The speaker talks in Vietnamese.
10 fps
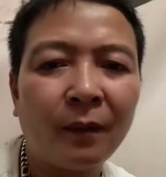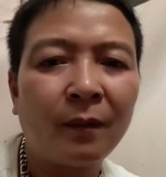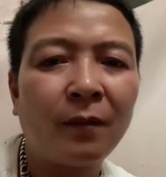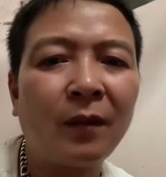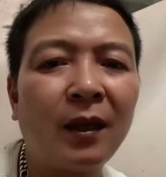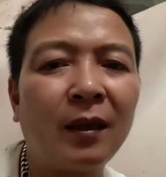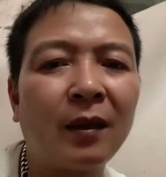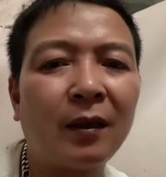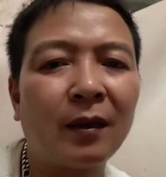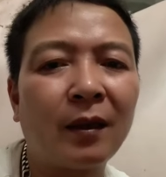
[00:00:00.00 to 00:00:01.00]
bây
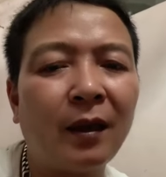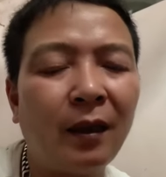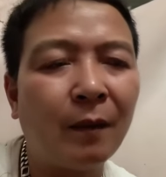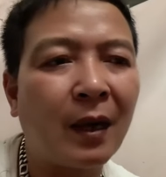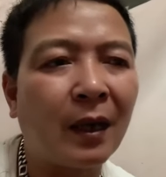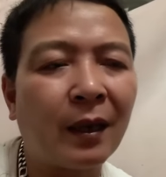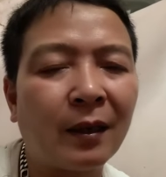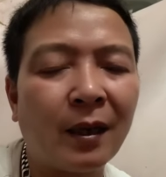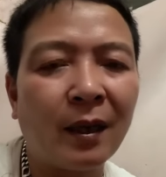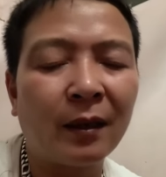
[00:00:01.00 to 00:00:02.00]
giờ khi bà đã
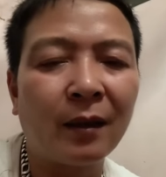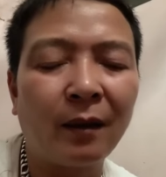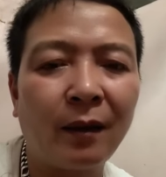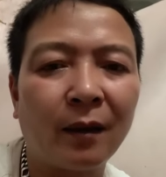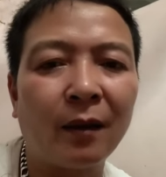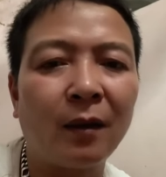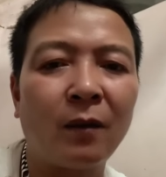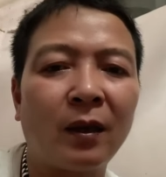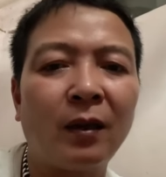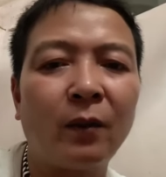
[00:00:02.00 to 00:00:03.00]
ra chứng thực ở
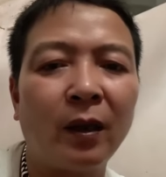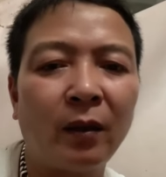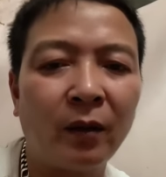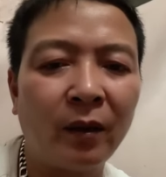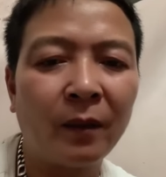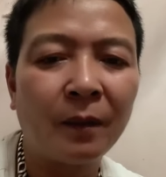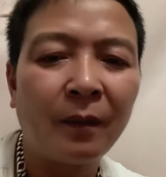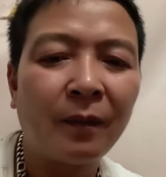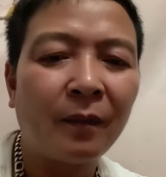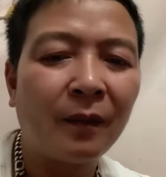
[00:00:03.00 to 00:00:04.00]
ngoài chính quyền rồi
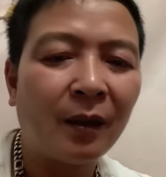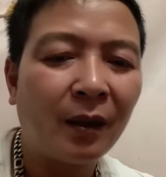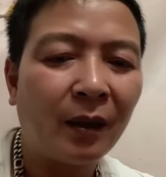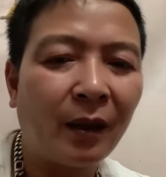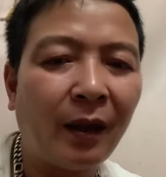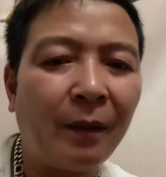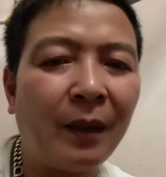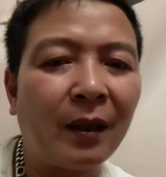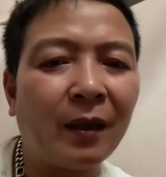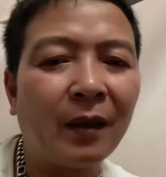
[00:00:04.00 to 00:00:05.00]
thì bây
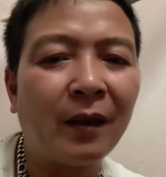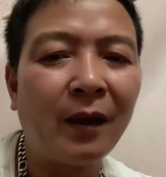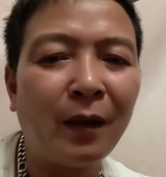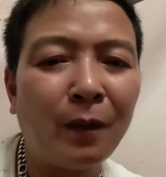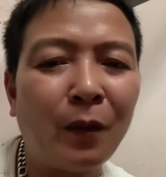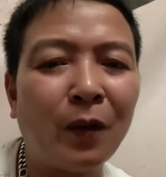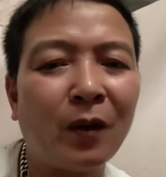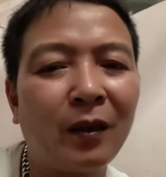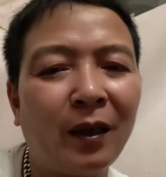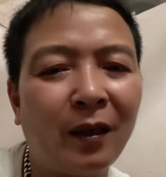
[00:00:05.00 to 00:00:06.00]
giờ nếu muốn
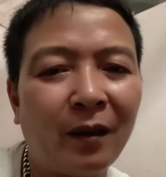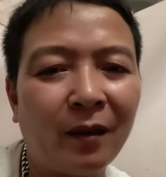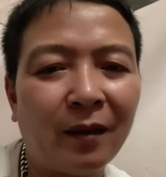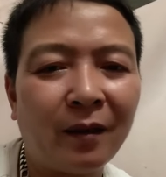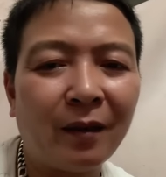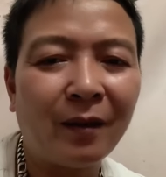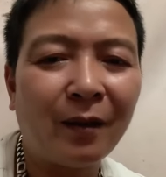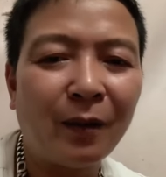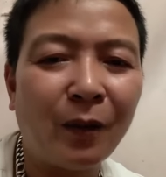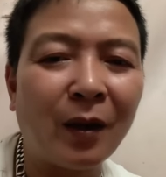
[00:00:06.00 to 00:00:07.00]
nói gì
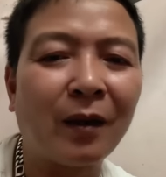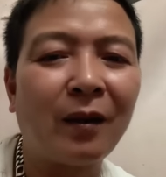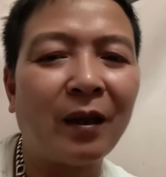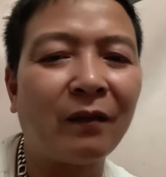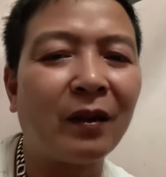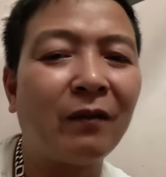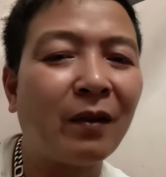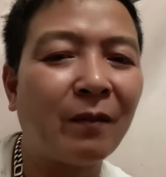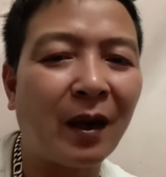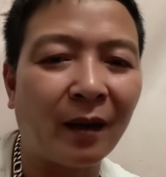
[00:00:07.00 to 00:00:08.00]
luật là phải trên
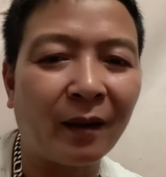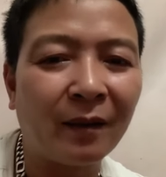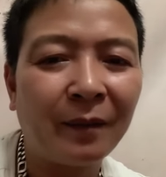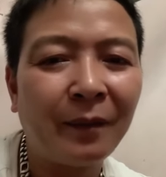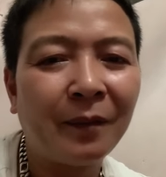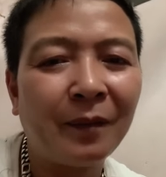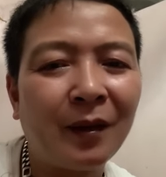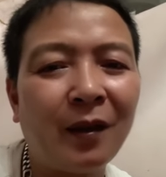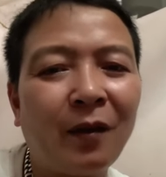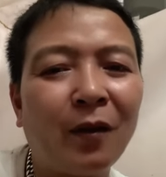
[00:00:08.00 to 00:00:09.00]
văn bản
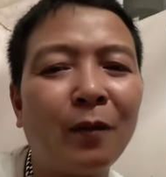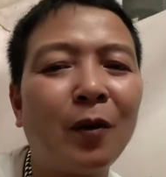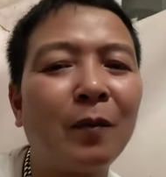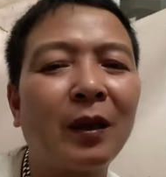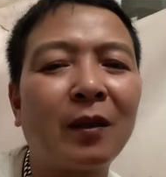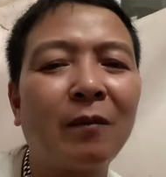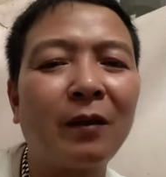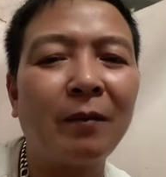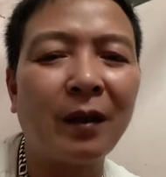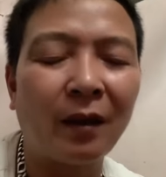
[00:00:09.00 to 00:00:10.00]
chứ nói mồm người ta không
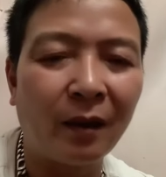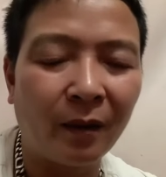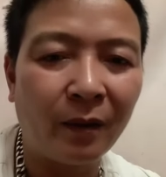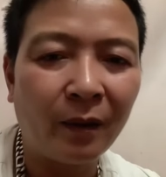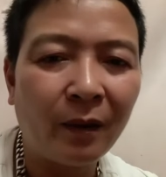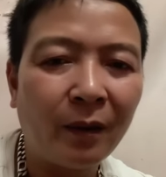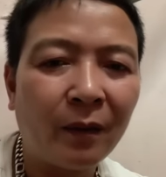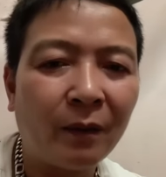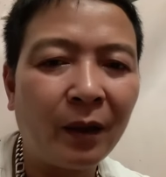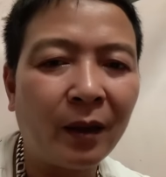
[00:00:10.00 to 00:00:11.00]
chấp nhận đâu
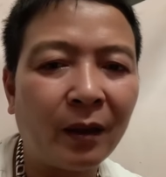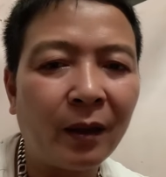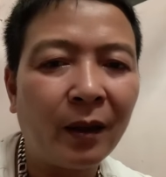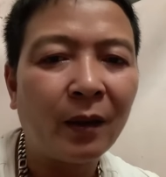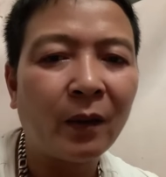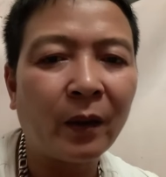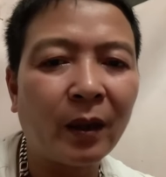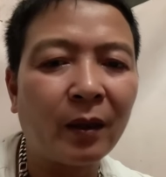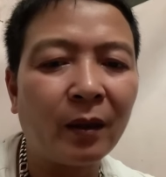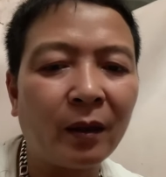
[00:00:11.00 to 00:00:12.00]
bây giờ nói thật
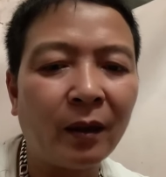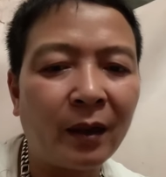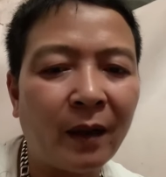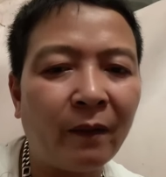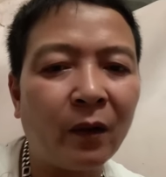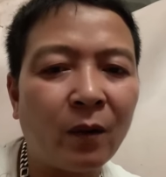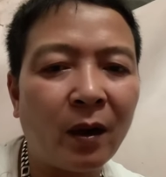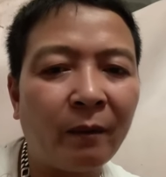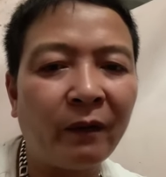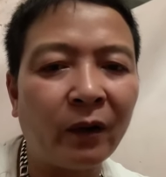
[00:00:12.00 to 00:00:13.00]
sự thời gian vừa qua
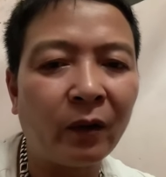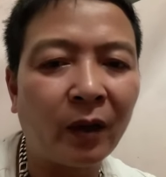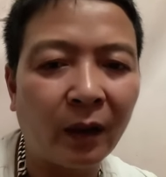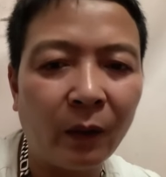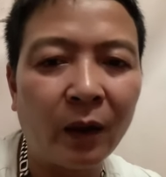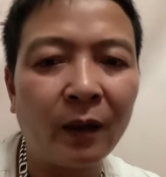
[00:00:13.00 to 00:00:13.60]
mình phải nói thật luôn